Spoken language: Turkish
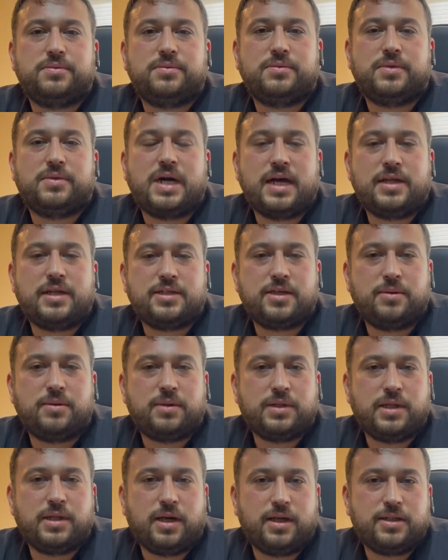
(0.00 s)
Aynı
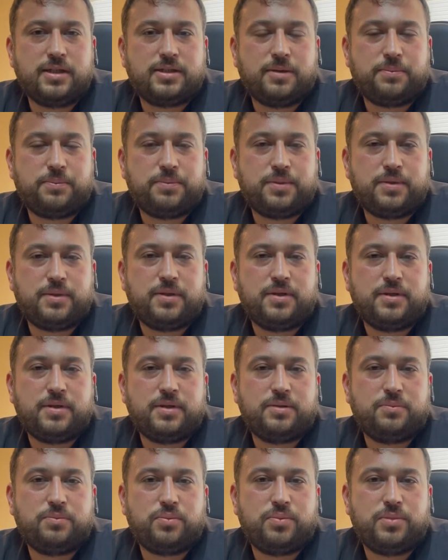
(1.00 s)
zamanda Haytap
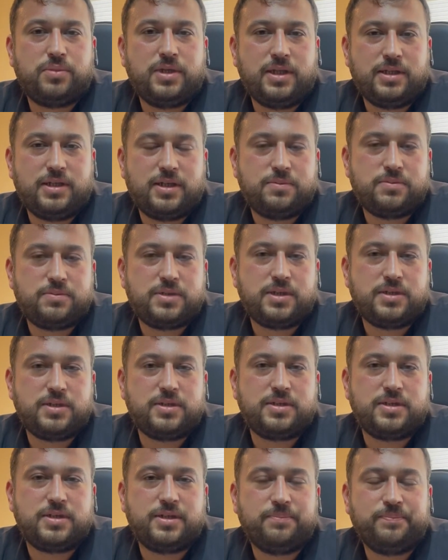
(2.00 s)
il
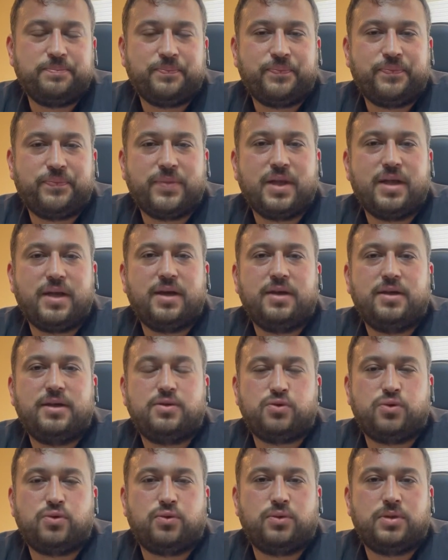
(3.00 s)
temsilcisiyim.
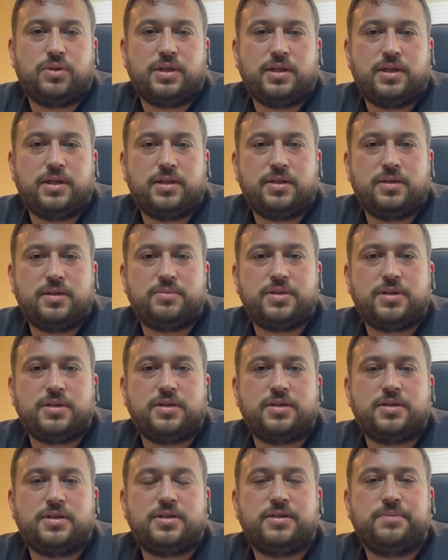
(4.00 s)
Zonguldak il
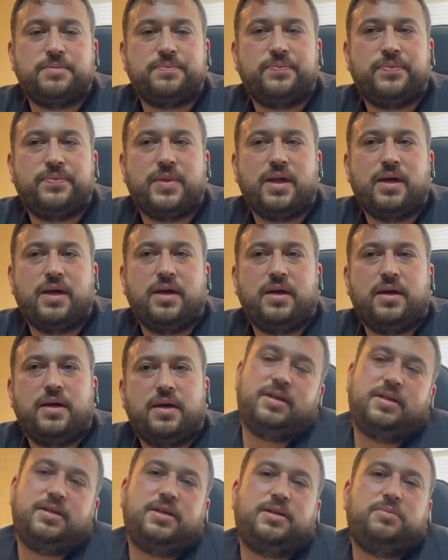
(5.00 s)
temsilcisiyim.
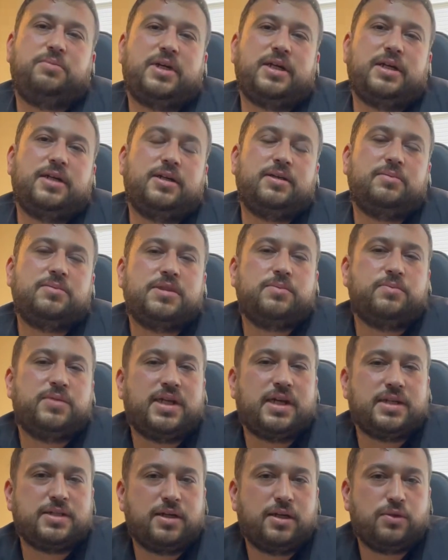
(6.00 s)
Barınağımızı
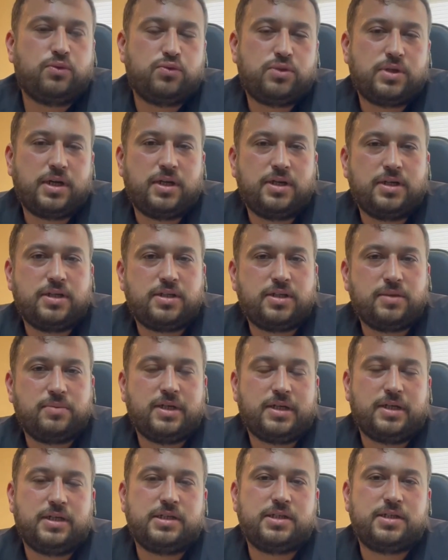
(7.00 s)
biraz daha
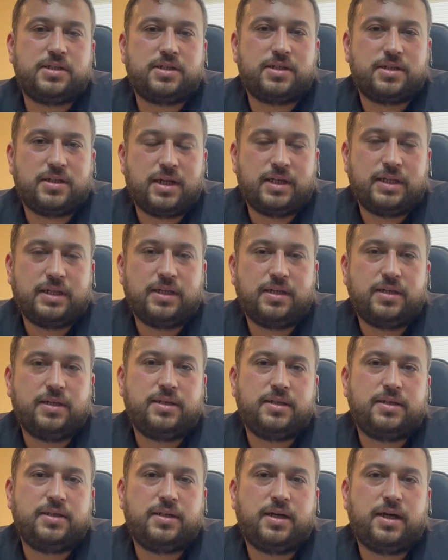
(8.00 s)
güzelleştirmek açısından
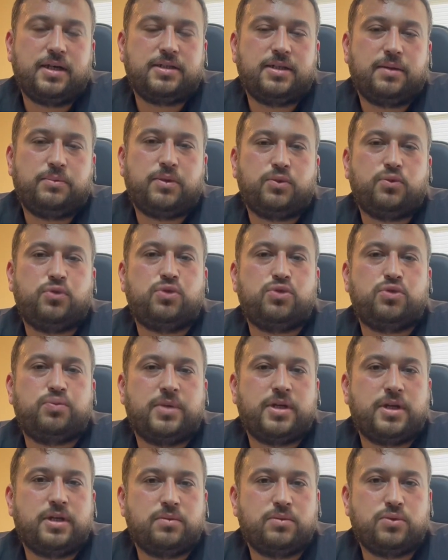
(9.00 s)
Haytap'la
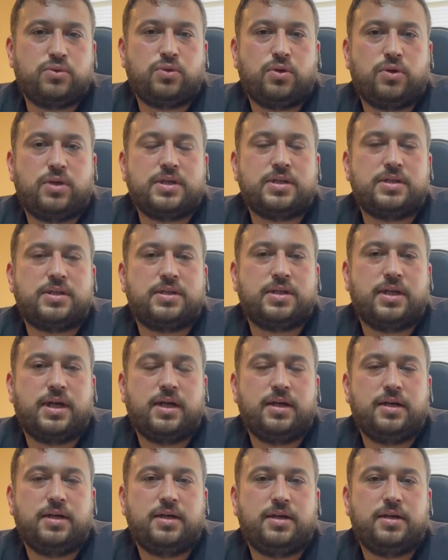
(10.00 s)
görüşmelerimiz sonrasında
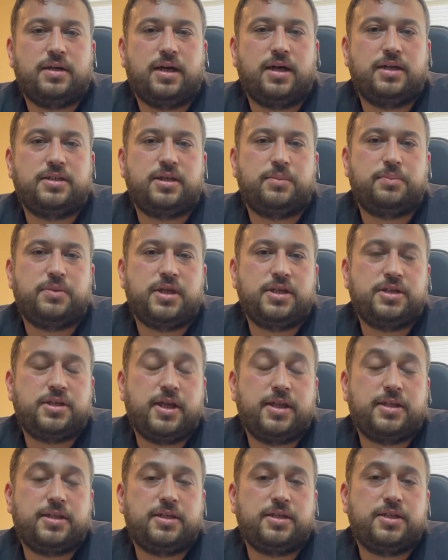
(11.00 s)
Haytap
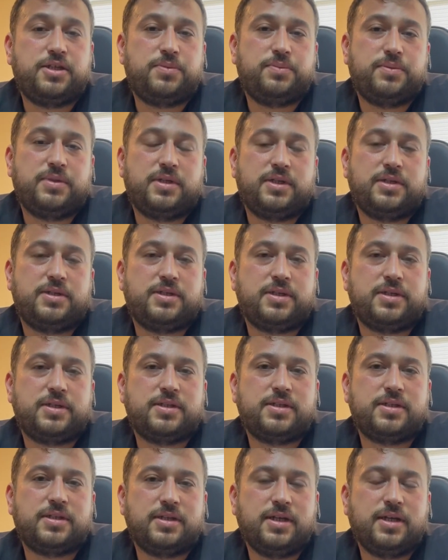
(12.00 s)
Eti işbirliği
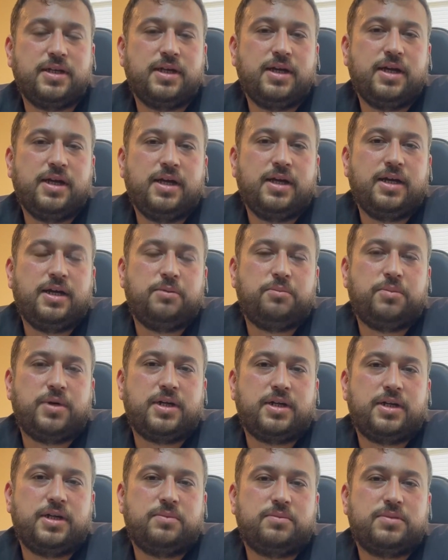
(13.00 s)
içerisinde
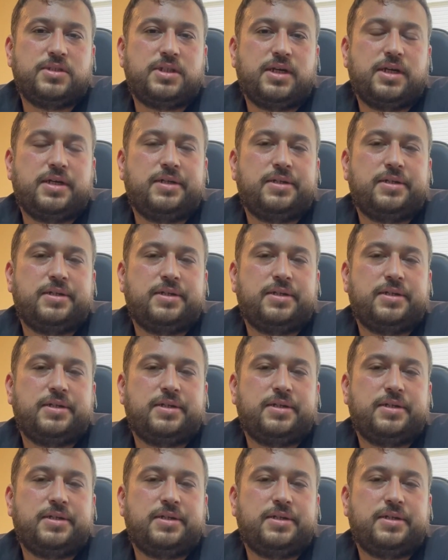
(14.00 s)
barınağımıza